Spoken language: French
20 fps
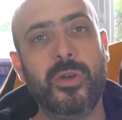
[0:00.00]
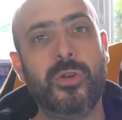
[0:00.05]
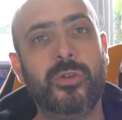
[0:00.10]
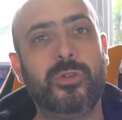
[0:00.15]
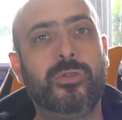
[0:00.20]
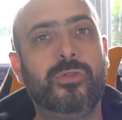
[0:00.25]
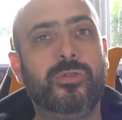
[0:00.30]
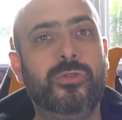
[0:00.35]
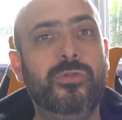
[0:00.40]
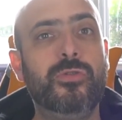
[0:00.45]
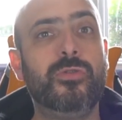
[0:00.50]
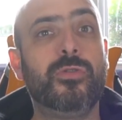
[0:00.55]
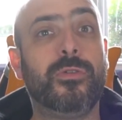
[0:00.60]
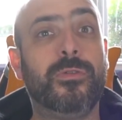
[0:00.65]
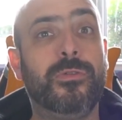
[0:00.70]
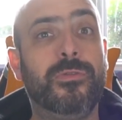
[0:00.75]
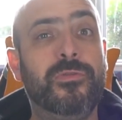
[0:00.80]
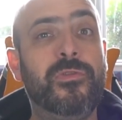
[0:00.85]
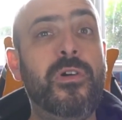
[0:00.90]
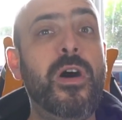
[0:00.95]
sur
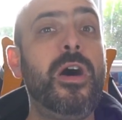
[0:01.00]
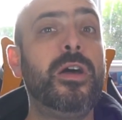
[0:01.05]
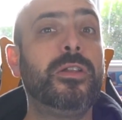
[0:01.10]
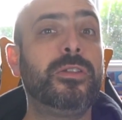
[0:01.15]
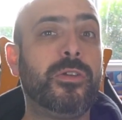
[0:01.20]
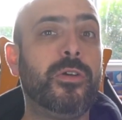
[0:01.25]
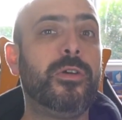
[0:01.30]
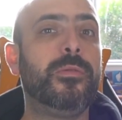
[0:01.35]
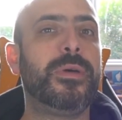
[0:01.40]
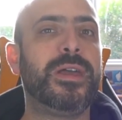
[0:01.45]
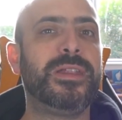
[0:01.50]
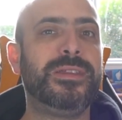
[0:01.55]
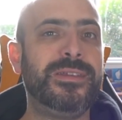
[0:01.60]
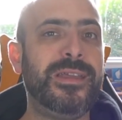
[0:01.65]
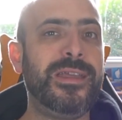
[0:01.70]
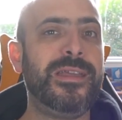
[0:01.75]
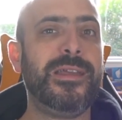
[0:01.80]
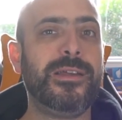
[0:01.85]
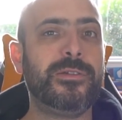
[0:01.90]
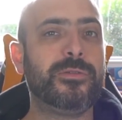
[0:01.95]
votre
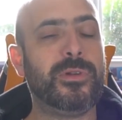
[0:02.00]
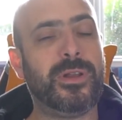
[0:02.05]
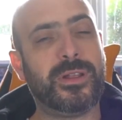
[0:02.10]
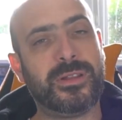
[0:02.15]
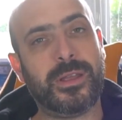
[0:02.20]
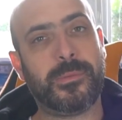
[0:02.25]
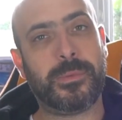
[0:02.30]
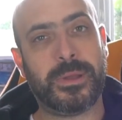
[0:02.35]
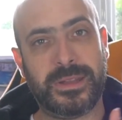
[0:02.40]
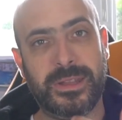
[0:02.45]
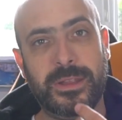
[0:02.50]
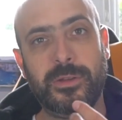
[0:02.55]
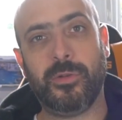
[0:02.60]
manière de l'interpréter,